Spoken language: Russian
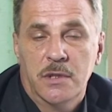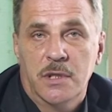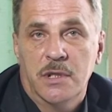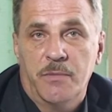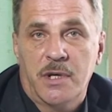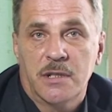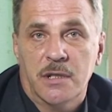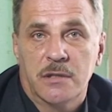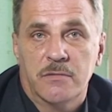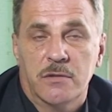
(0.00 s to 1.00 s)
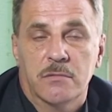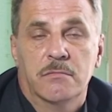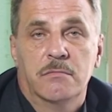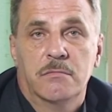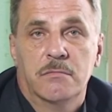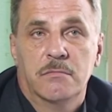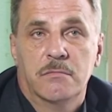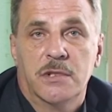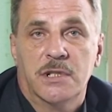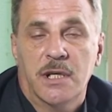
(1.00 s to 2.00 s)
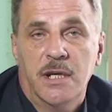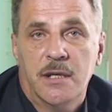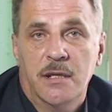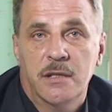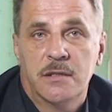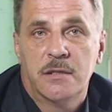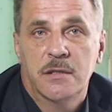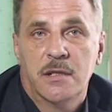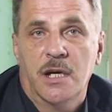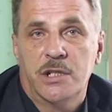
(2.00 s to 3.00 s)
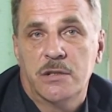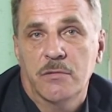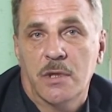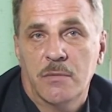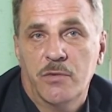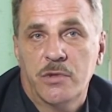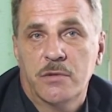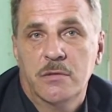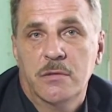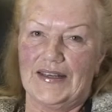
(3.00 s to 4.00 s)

где показал свою состоятельность, качественную работу.